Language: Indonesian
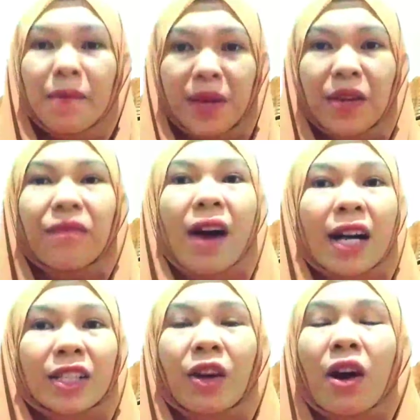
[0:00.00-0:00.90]
mi
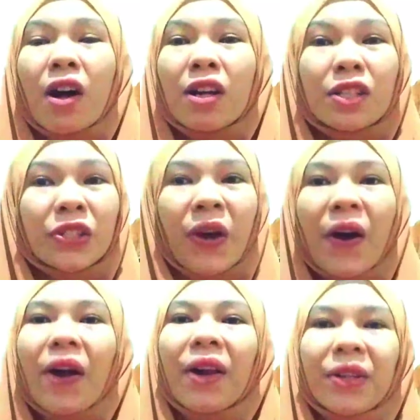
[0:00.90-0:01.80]
fa sol
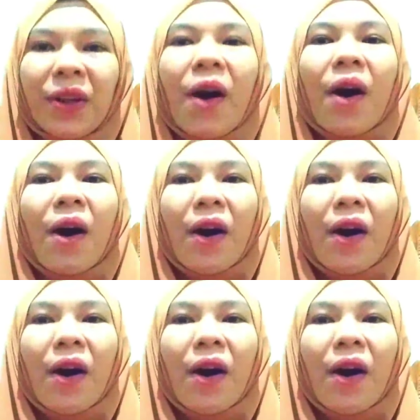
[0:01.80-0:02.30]
sol do